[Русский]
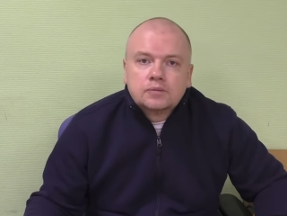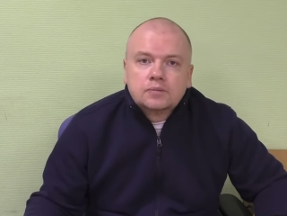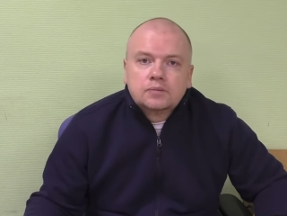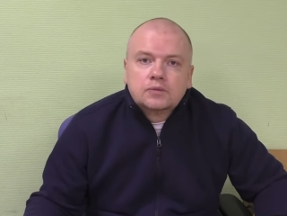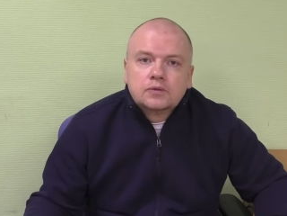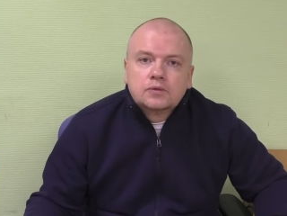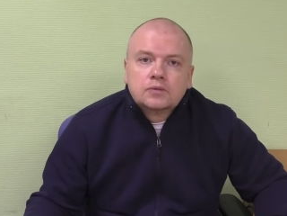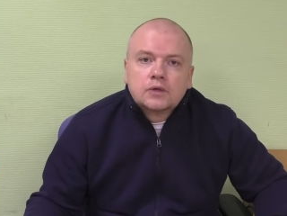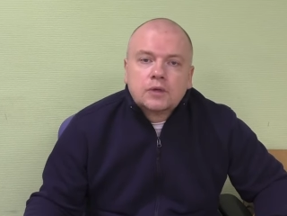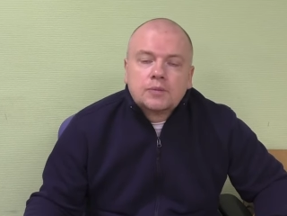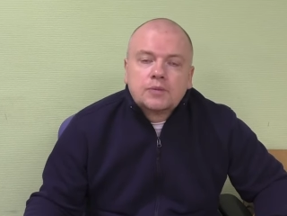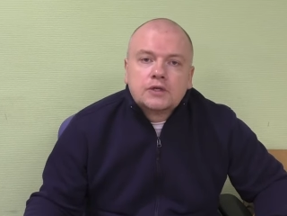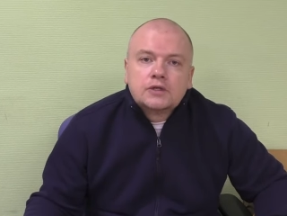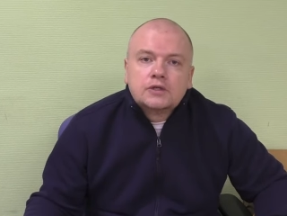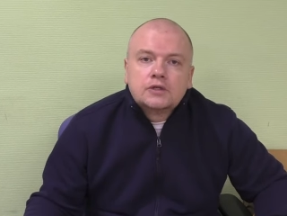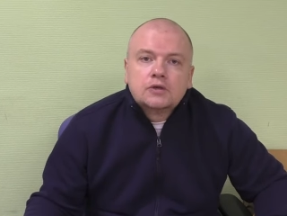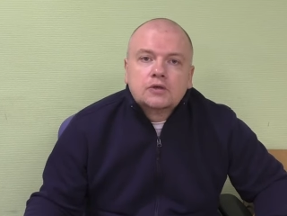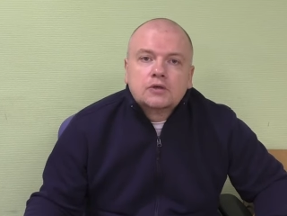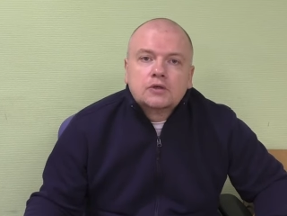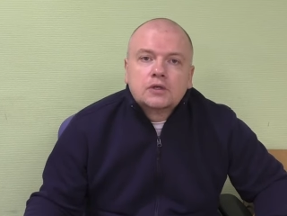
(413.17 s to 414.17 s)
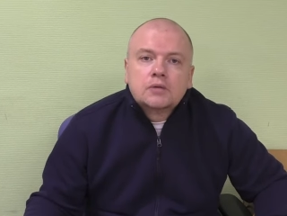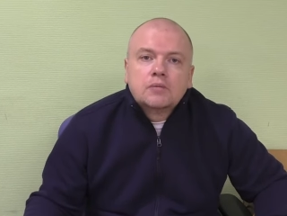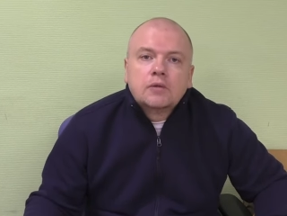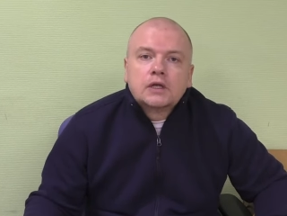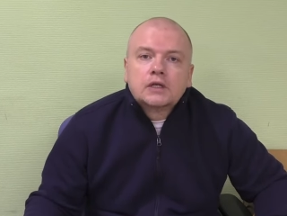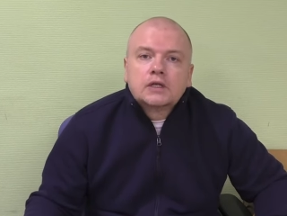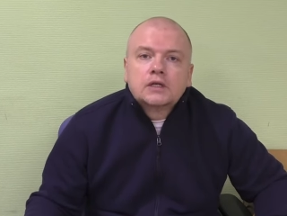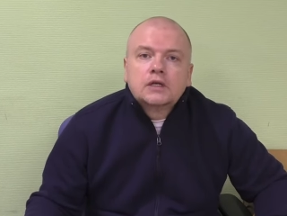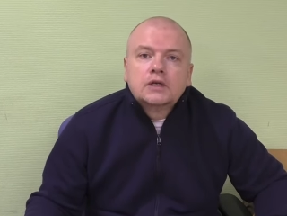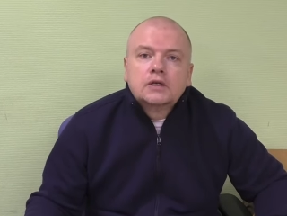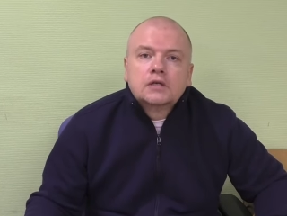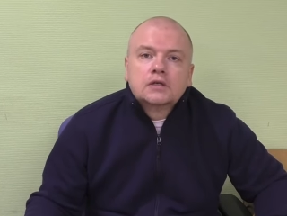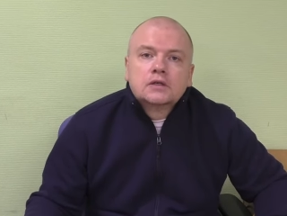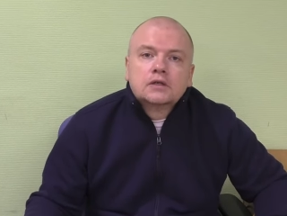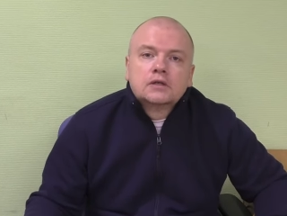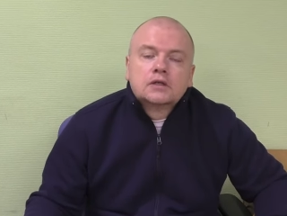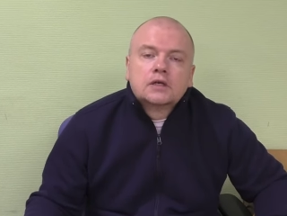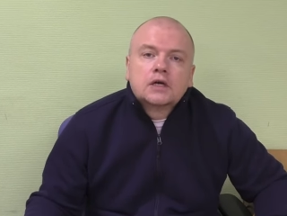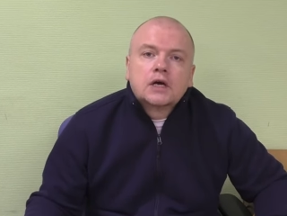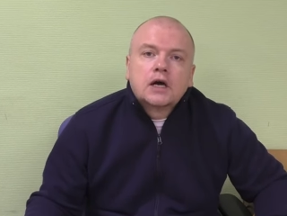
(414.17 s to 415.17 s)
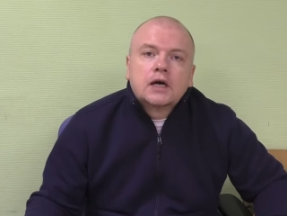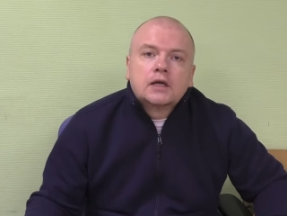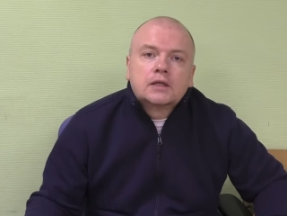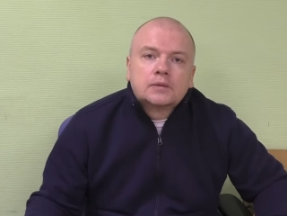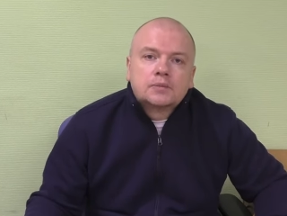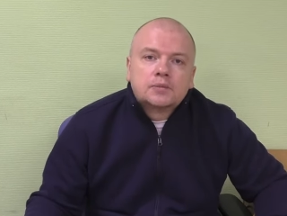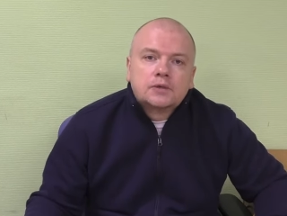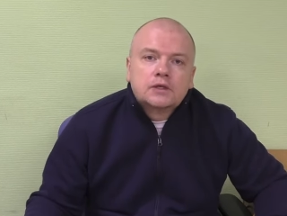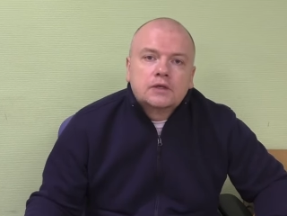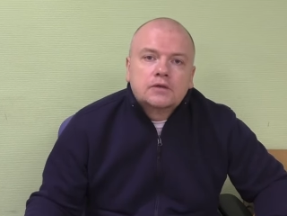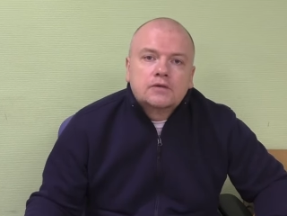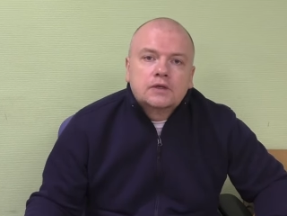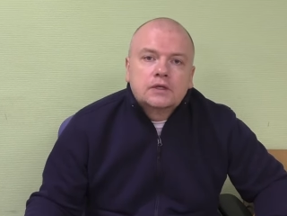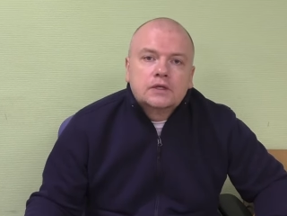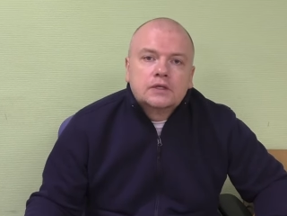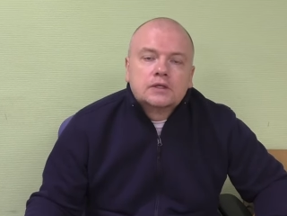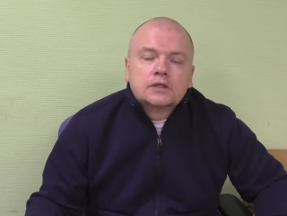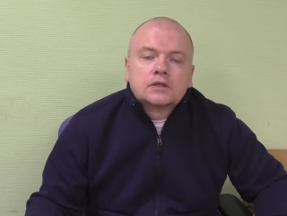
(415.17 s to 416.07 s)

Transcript: определенные модели кайт появились,